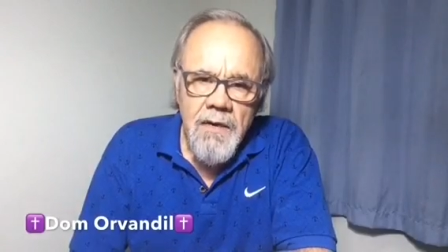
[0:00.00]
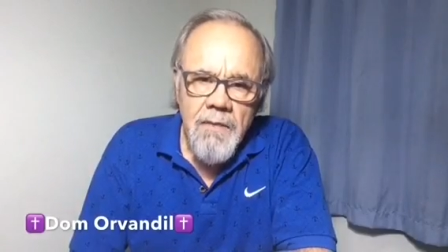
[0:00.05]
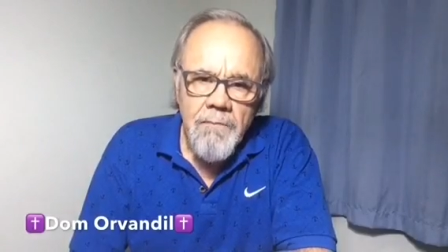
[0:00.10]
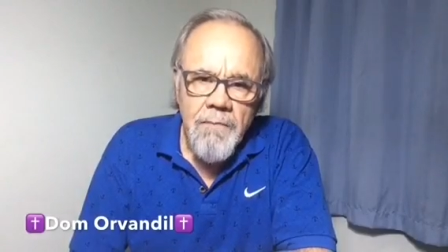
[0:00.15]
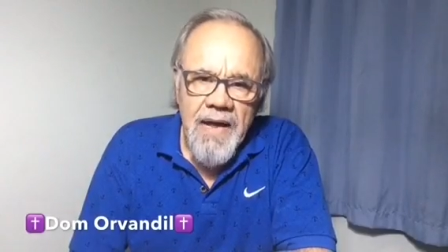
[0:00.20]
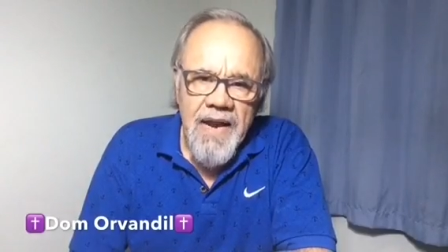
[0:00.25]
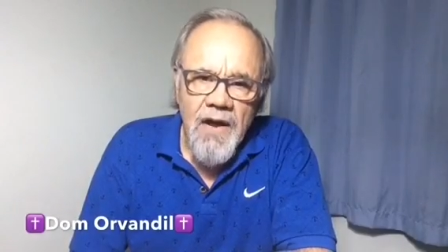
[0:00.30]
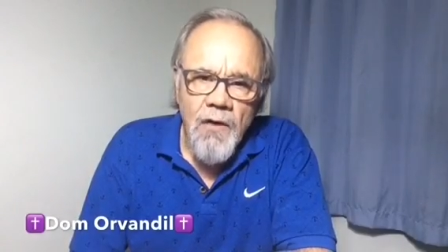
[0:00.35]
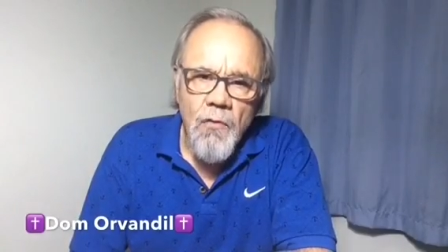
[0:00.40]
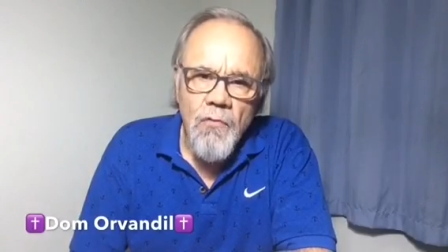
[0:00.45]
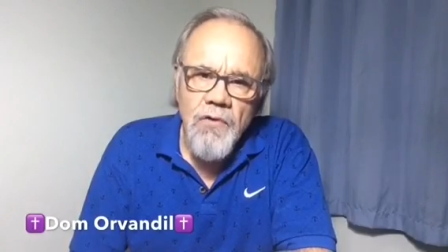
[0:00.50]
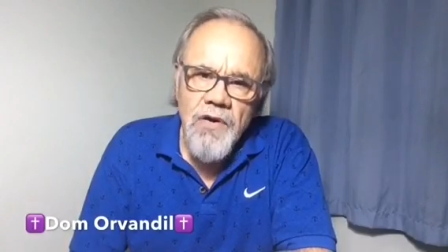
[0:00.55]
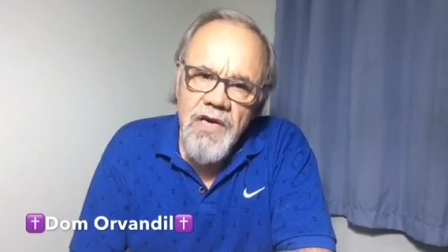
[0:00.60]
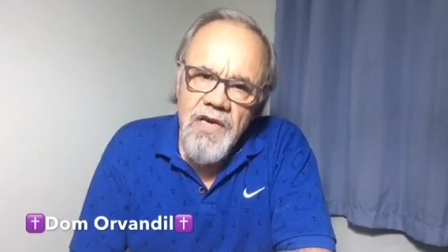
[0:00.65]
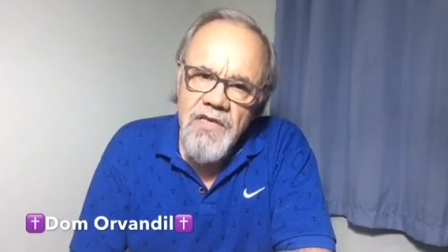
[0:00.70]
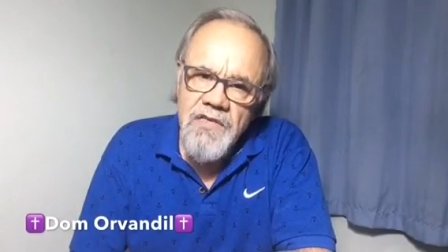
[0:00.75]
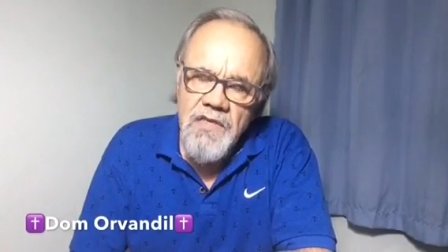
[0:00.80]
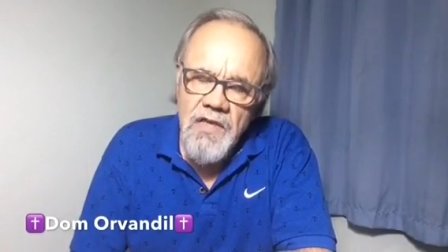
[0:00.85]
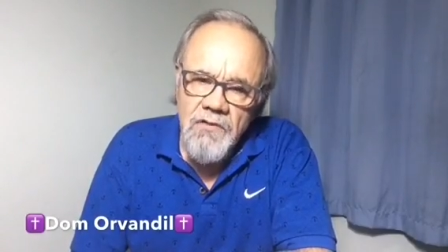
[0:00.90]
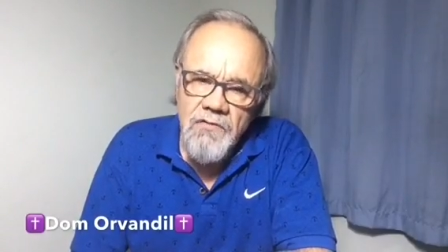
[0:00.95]
para a
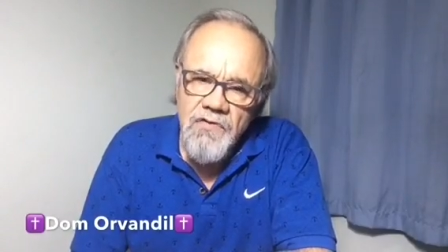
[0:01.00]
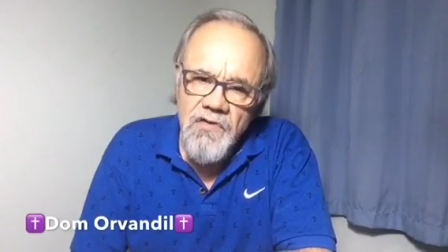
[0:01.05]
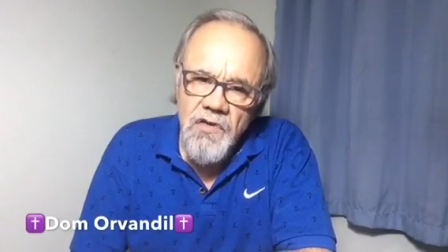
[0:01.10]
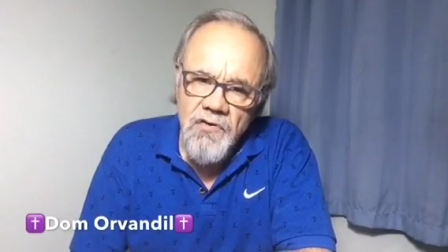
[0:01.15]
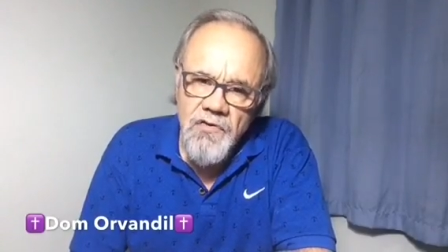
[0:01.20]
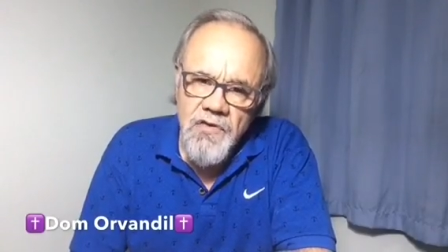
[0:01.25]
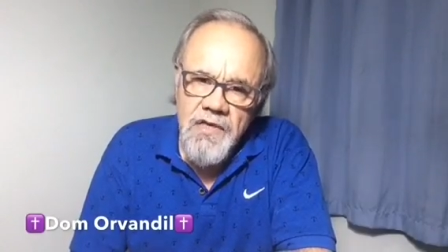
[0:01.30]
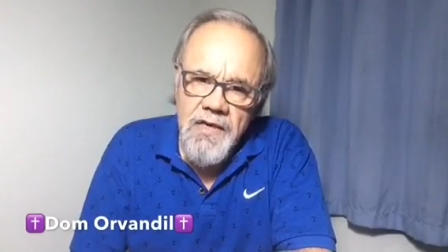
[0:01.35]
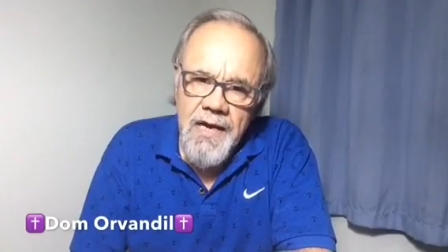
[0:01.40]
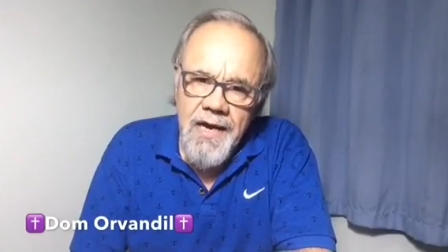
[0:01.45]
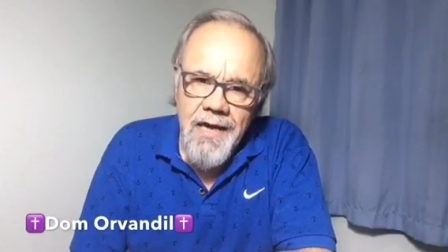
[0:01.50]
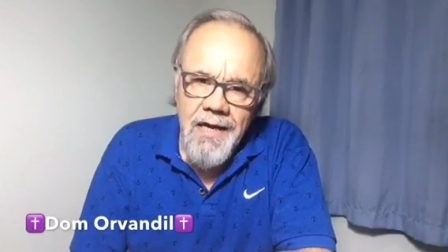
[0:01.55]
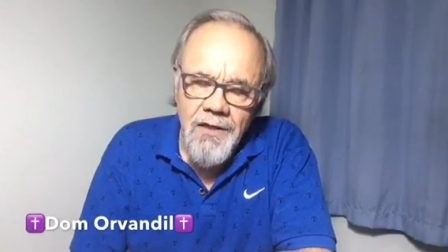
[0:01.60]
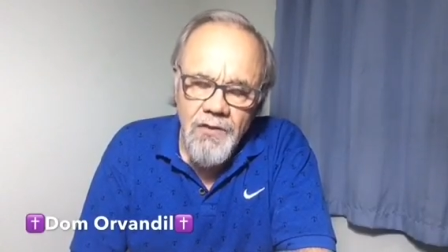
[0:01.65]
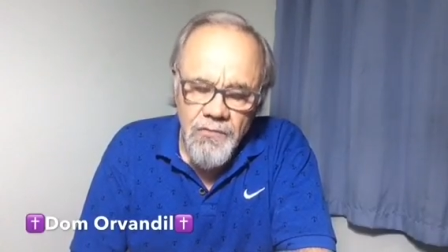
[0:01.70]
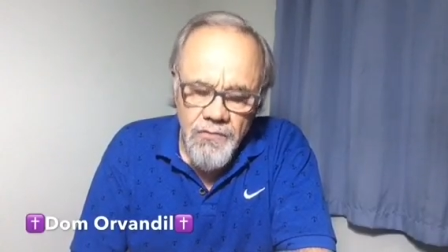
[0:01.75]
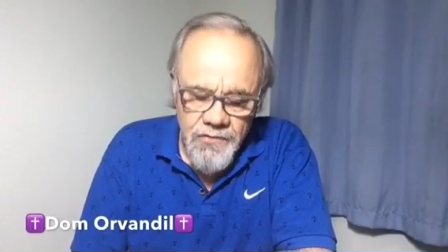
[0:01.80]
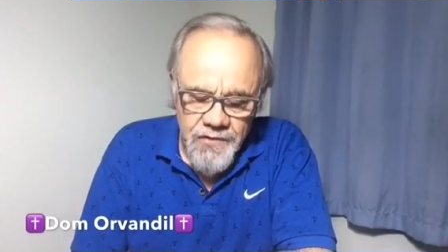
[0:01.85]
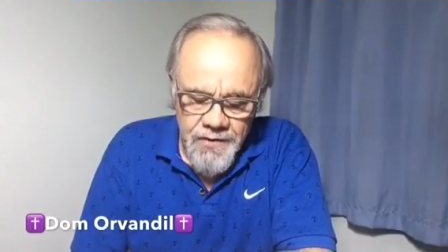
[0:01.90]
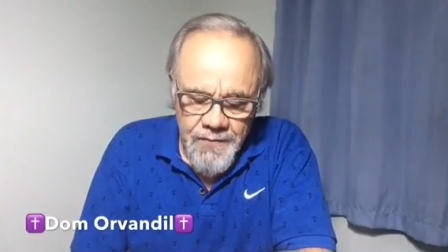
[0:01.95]
conquista dos seus
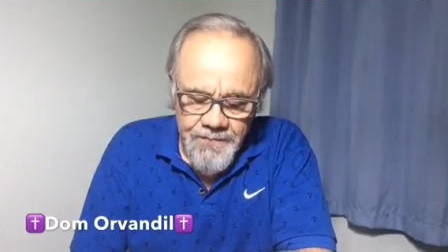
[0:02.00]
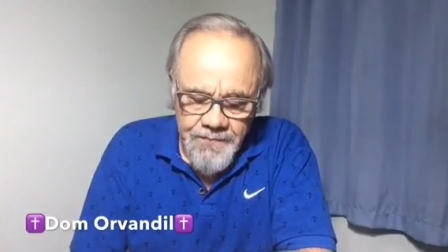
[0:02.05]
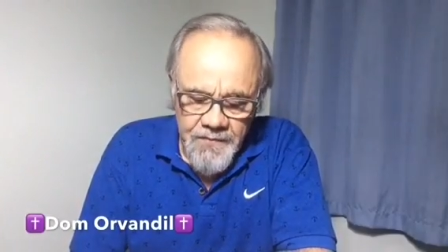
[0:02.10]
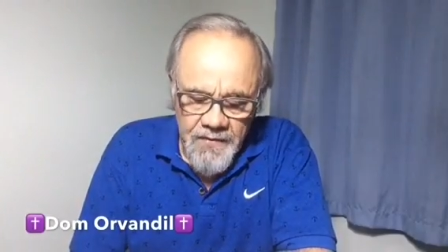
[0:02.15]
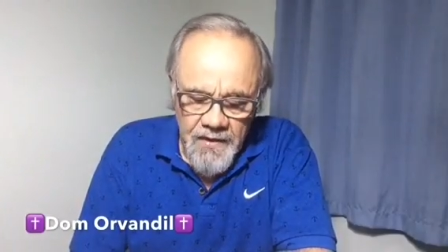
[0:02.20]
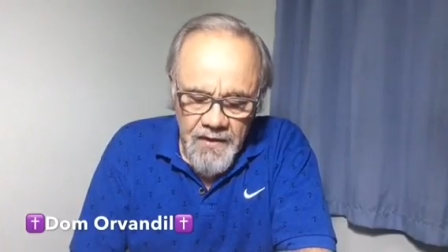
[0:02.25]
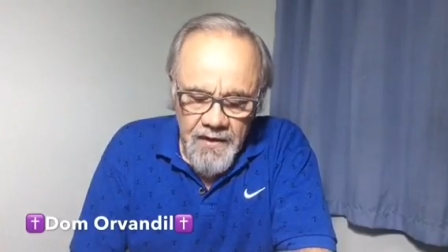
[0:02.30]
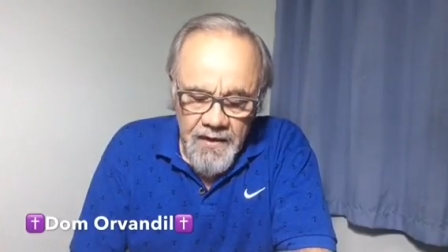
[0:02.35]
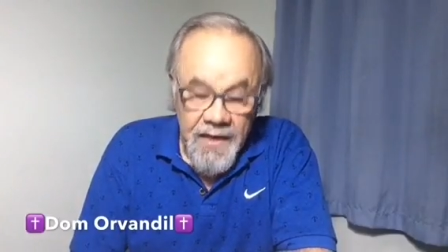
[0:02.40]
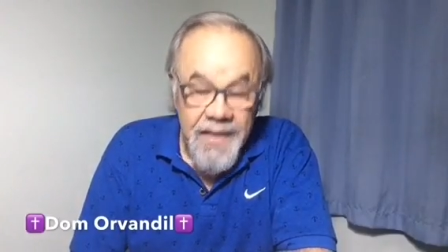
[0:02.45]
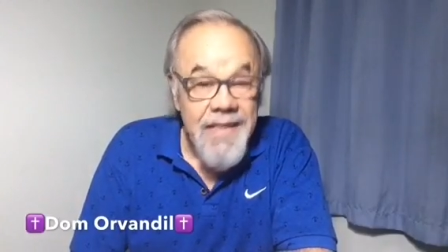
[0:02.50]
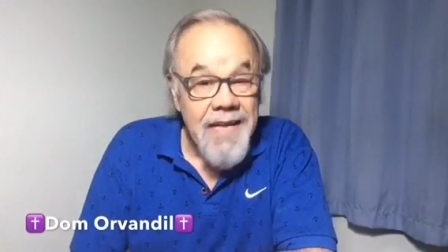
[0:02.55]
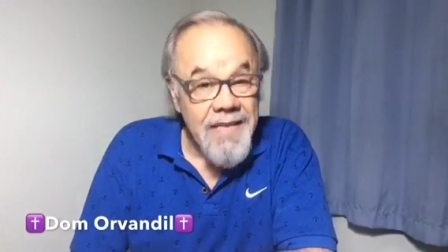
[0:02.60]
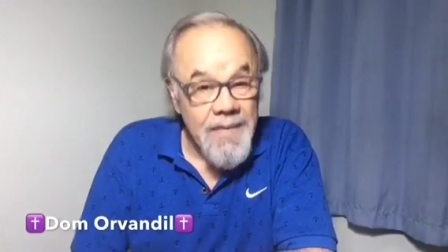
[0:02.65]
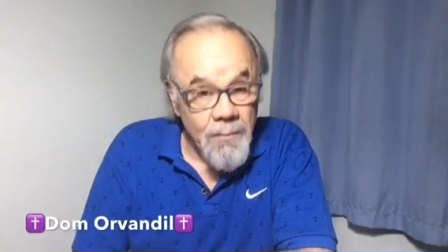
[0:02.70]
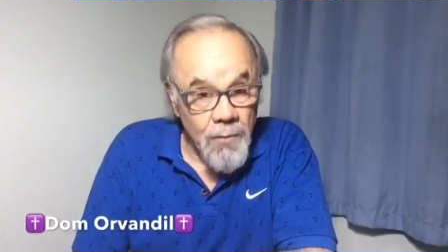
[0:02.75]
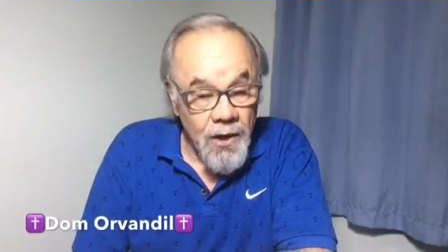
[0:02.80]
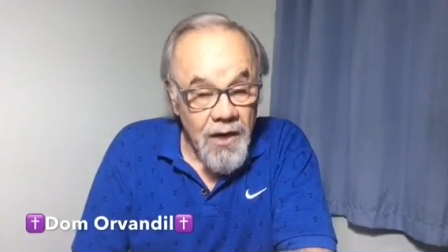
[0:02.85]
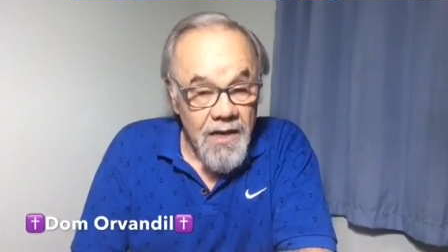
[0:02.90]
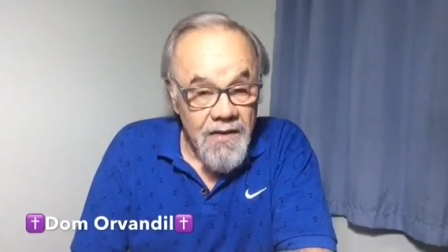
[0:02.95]
direitos e da
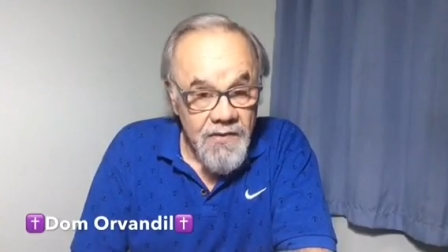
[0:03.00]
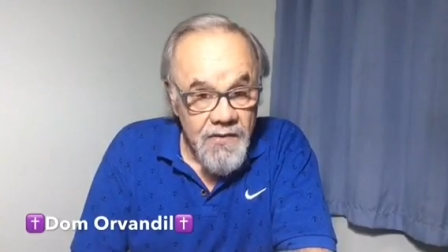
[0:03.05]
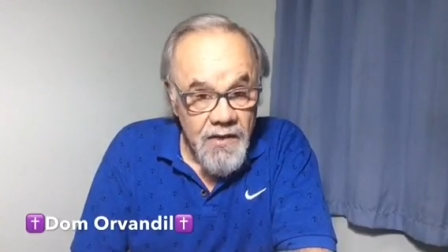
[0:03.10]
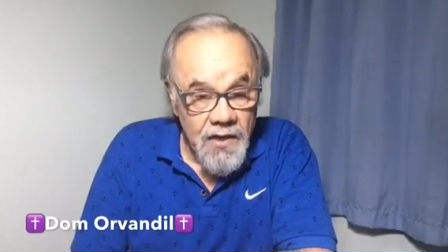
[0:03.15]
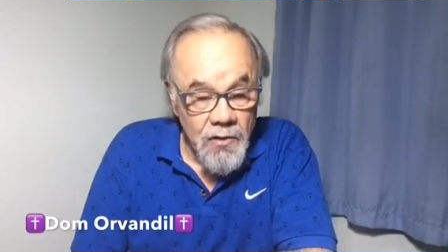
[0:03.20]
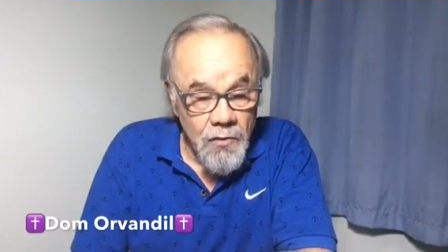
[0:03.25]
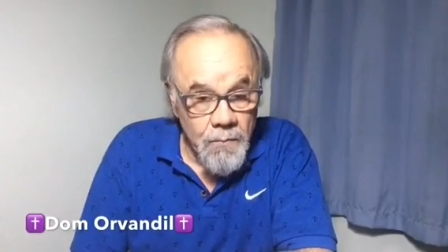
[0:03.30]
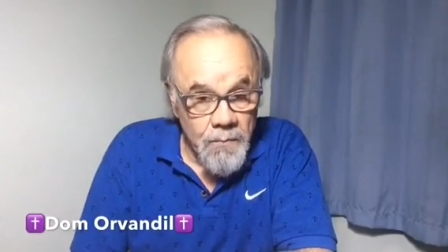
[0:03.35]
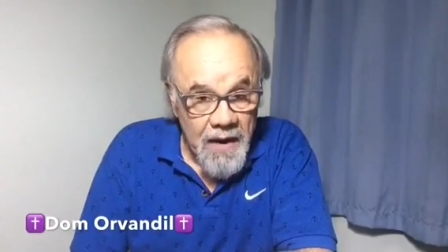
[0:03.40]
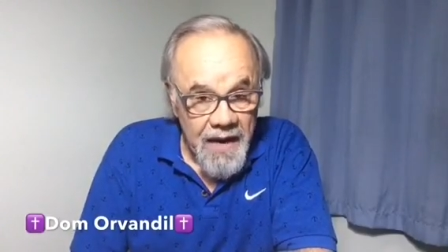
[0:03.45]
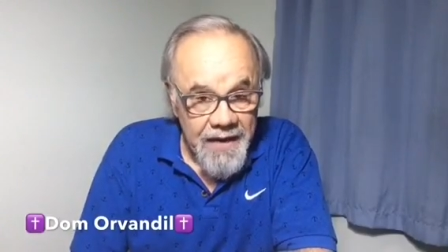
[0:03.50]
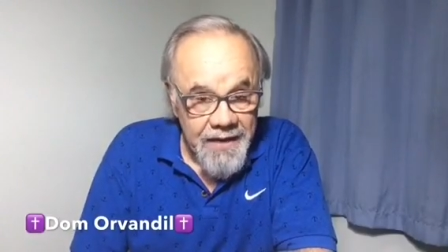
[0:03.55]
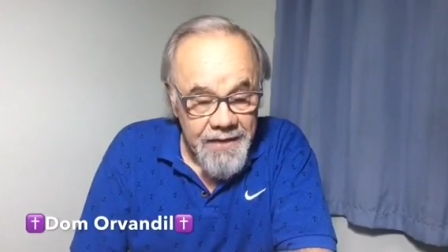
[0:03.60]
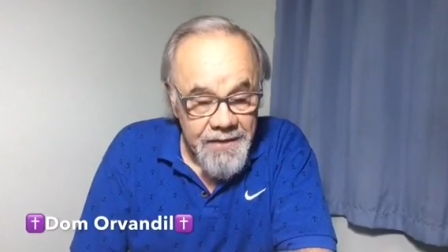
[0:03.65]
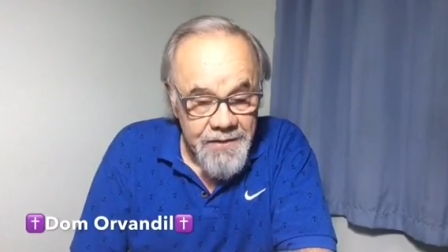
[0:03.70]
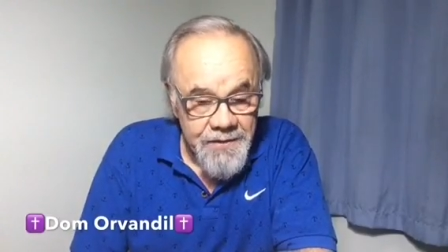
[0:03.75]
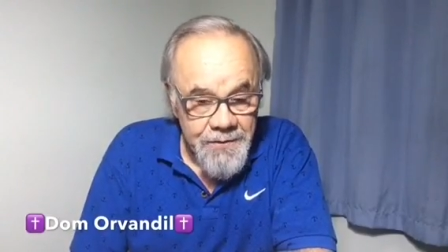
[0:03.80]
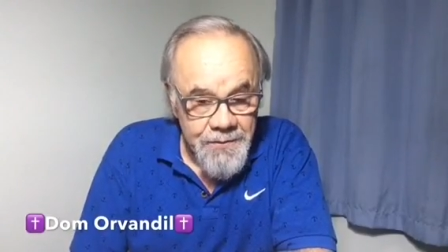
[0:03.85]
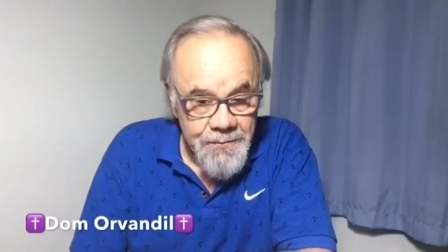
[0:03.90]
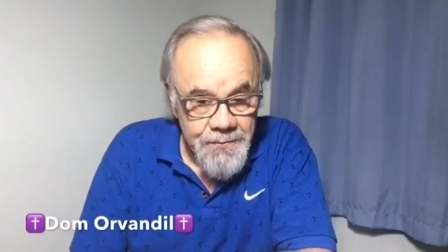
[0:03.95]
democracia no
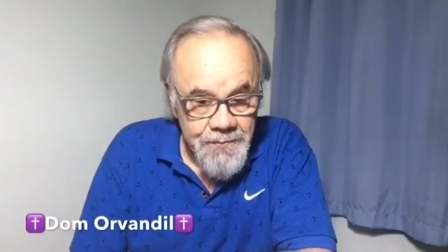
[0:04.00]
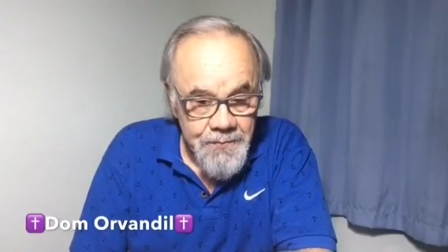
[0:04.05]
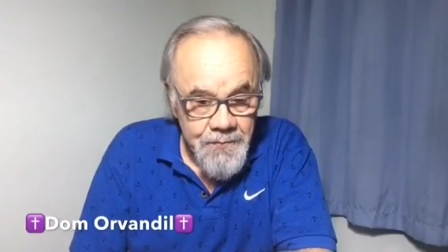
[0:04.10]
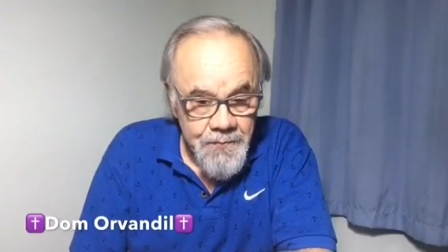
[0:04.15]
país.